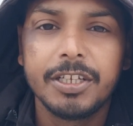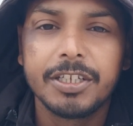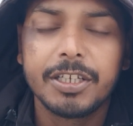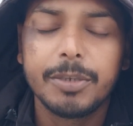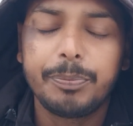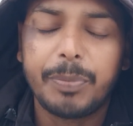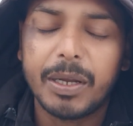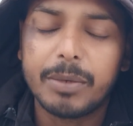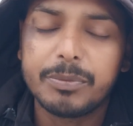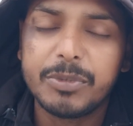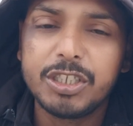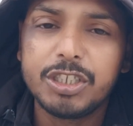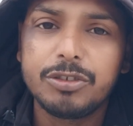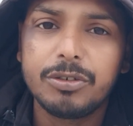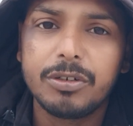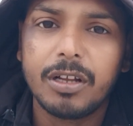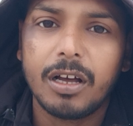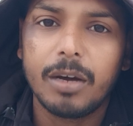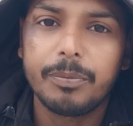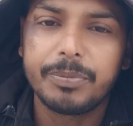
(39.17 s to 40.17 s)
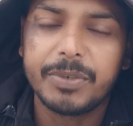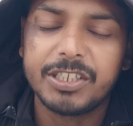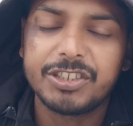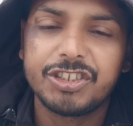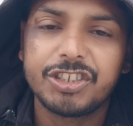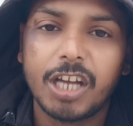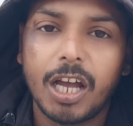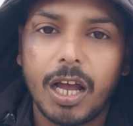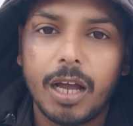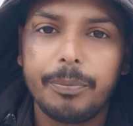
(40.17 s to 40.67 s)
कि परमेश्वर अपना
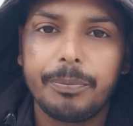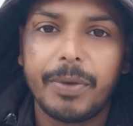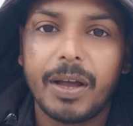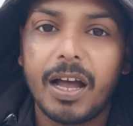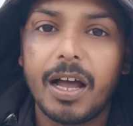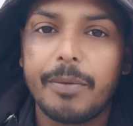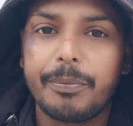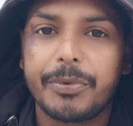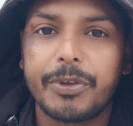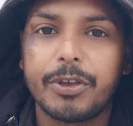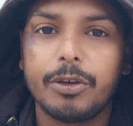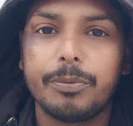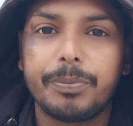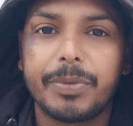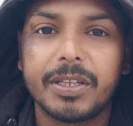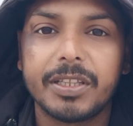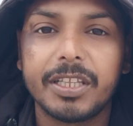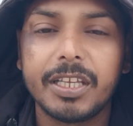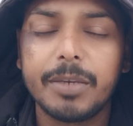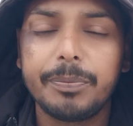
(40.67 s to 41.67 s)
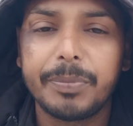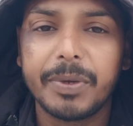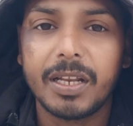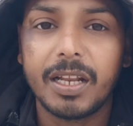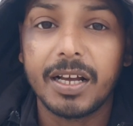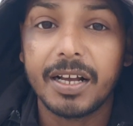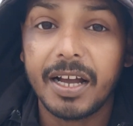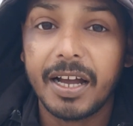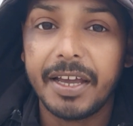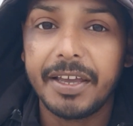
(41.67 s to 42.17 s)
छाप आपके ऊपर देह पे
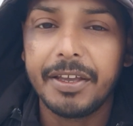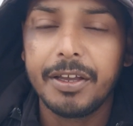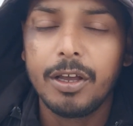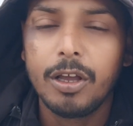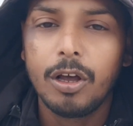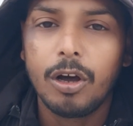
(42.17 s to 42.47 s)
लगाए